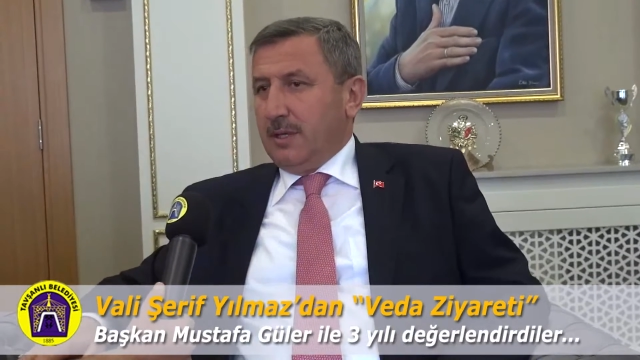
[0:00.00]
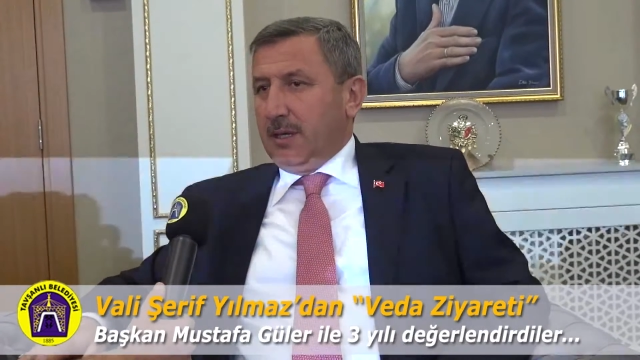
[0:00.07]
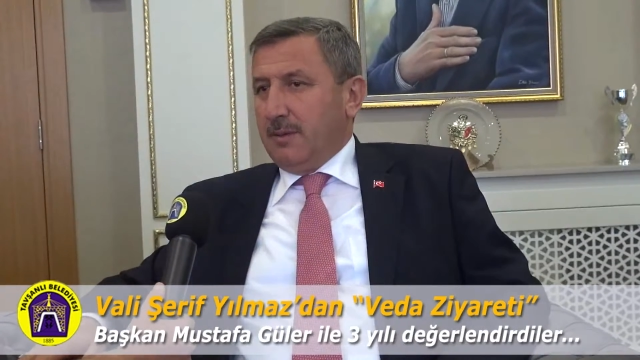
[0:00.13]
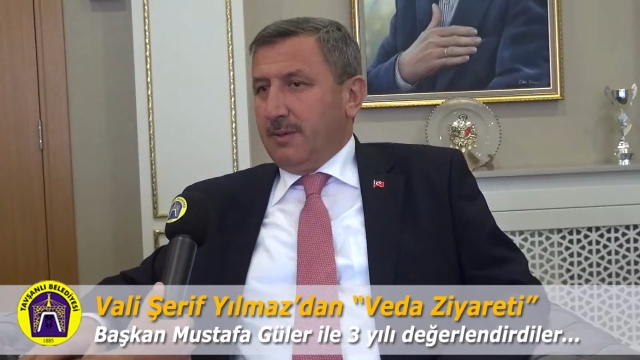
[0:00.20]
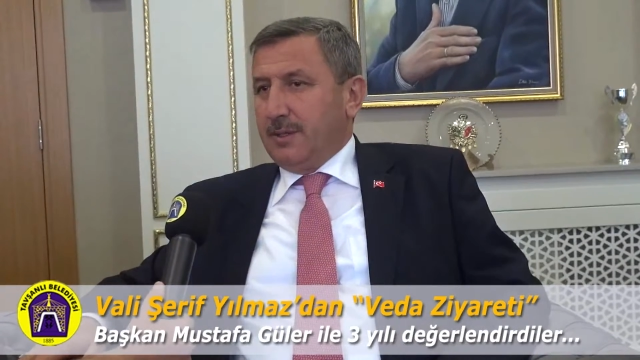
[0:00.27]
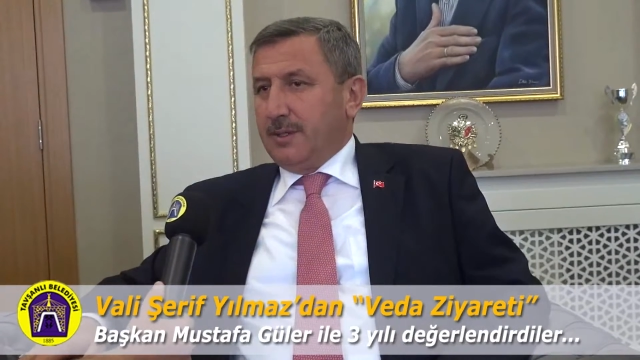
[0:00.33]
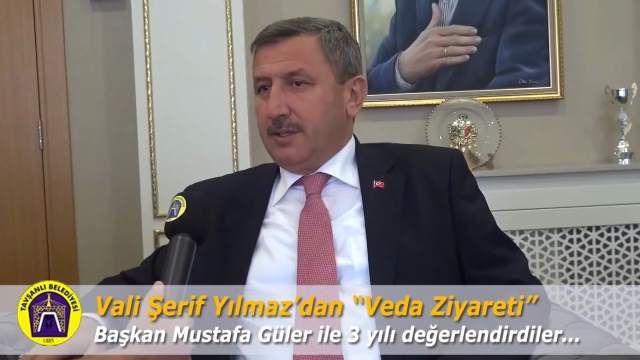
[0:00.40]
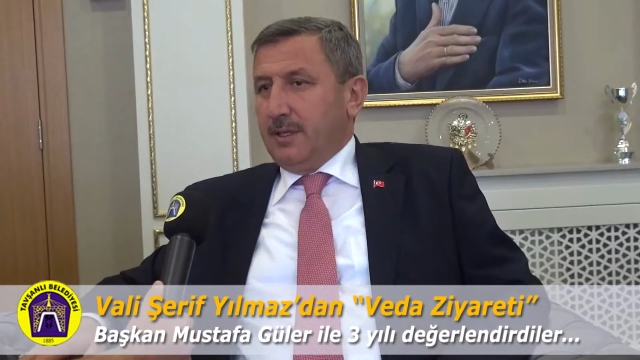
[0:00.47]

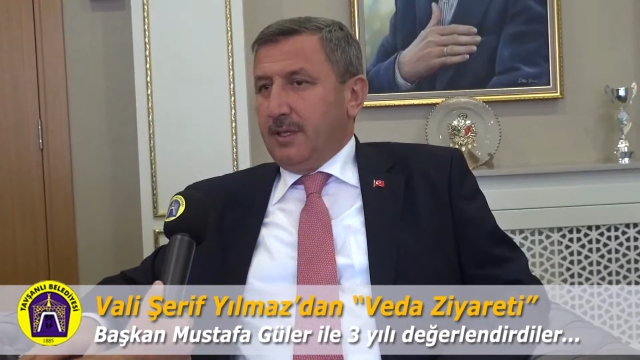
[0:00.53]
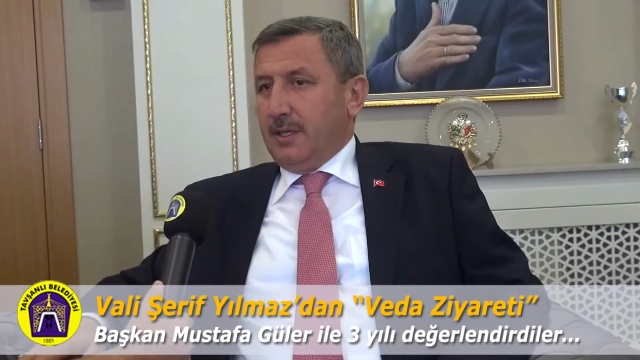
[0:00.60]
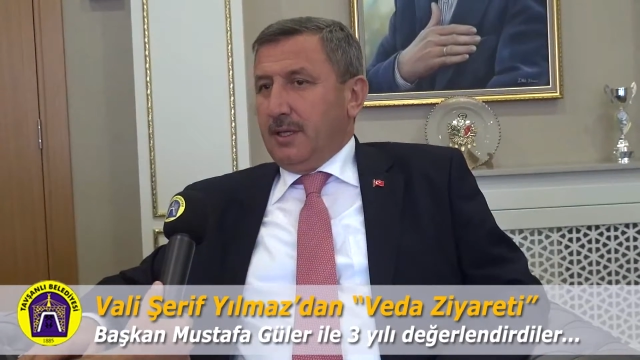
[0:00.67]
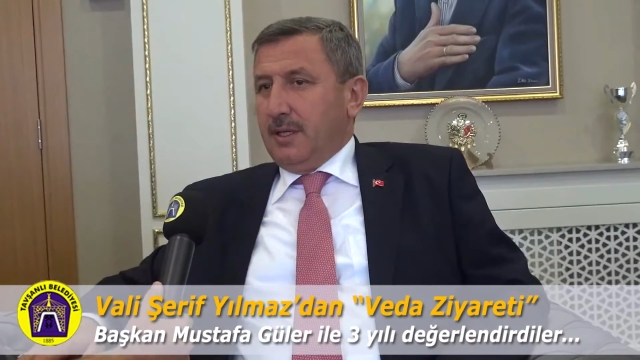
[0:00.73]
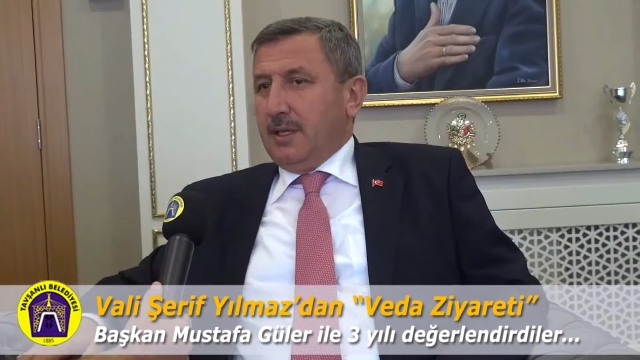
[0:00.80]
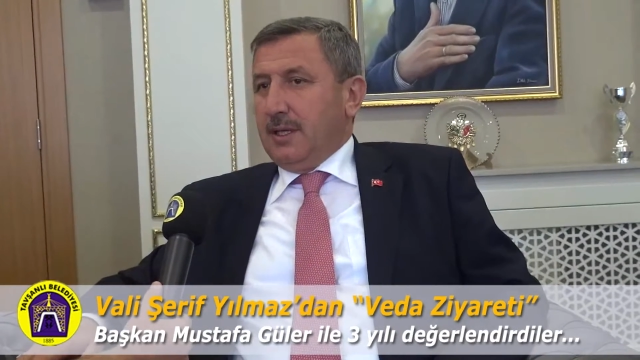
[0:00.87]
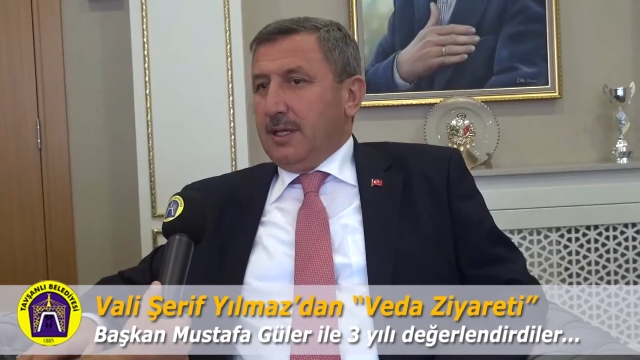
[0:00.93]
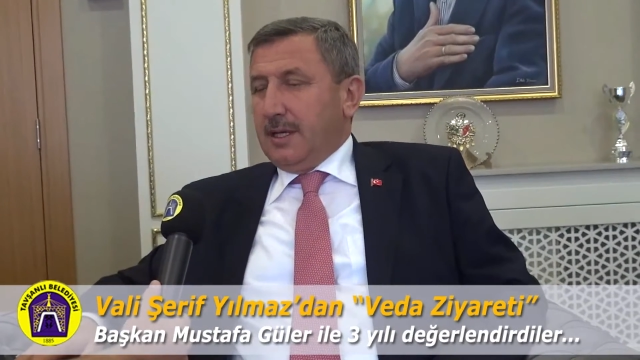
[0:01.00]
beraber
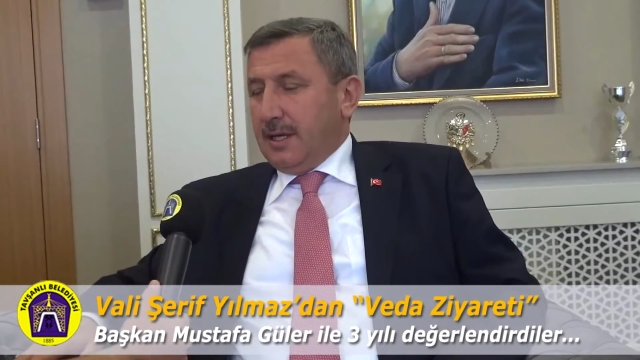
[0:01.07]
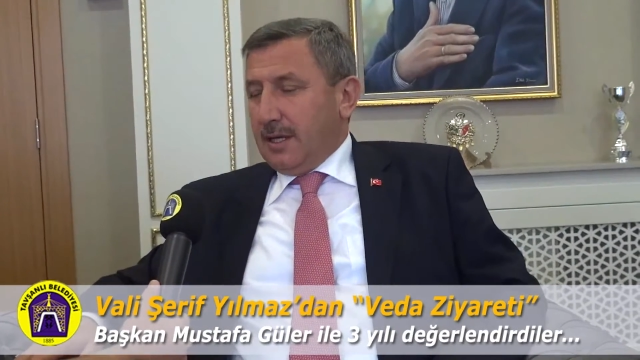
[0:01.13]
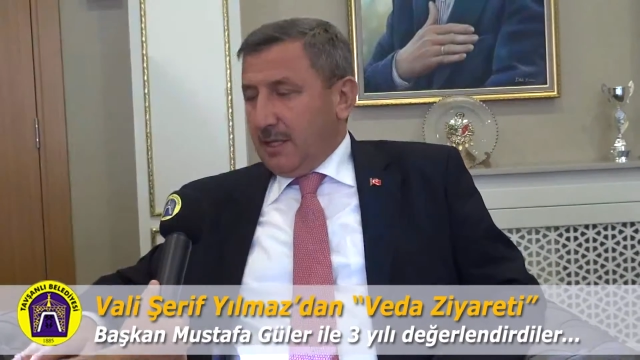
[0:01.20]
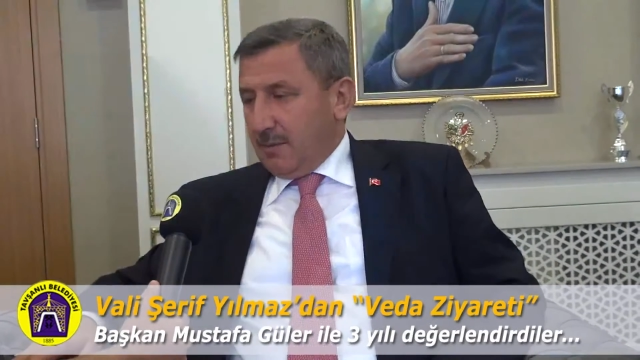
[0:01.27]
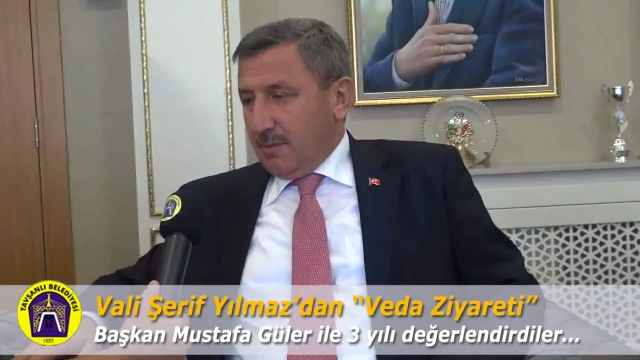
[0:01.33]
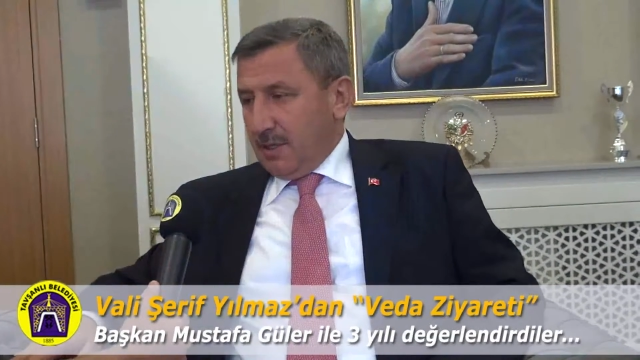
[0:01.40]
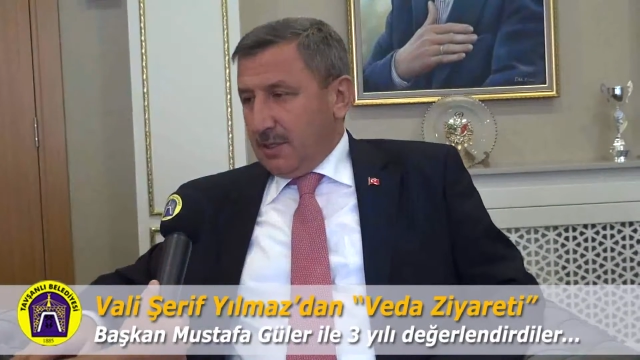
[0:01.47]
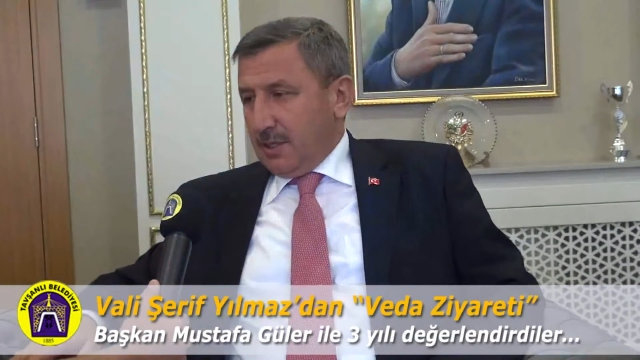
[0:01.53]
hareket
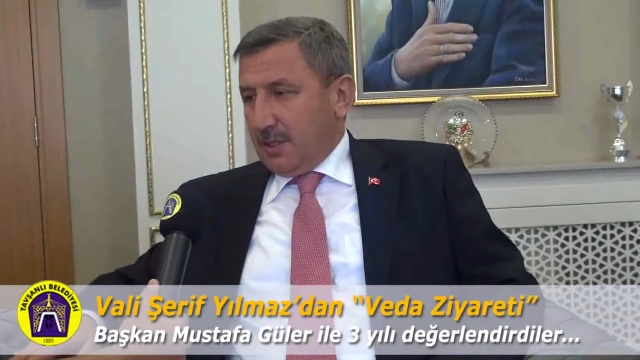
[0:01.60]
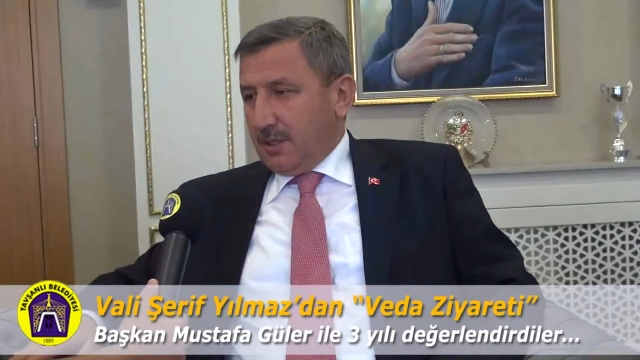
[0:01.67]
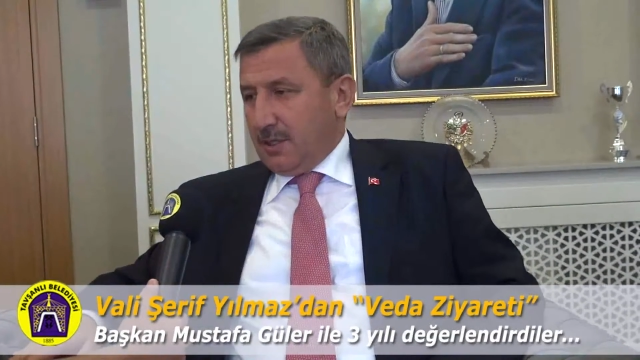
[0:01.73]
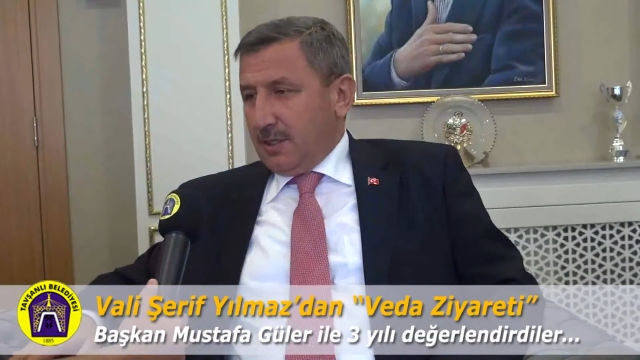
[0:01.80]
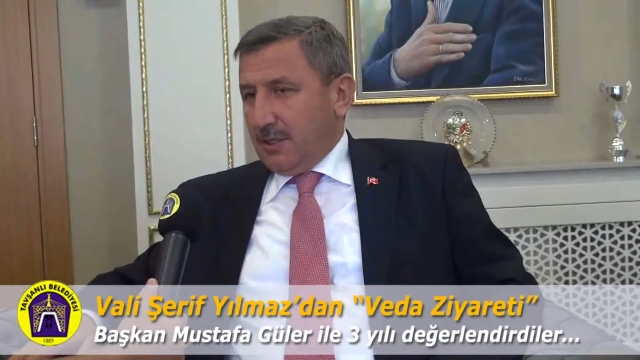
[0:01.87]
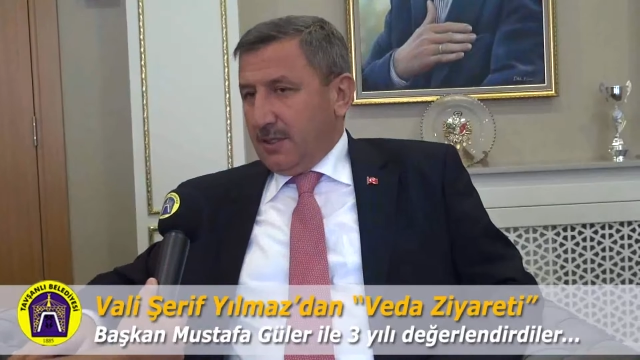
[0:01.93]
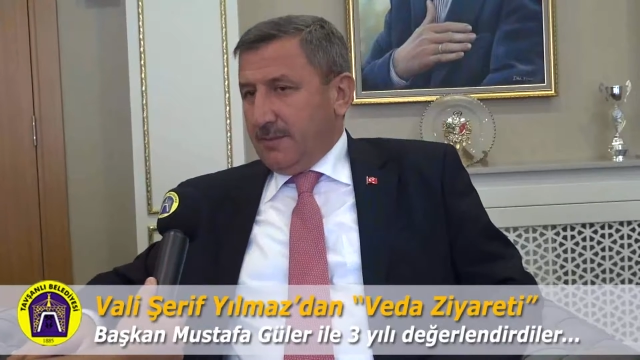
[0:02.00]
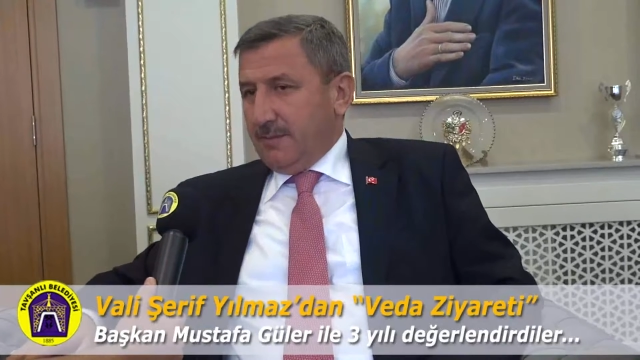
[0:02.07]
etmeye çalıştık.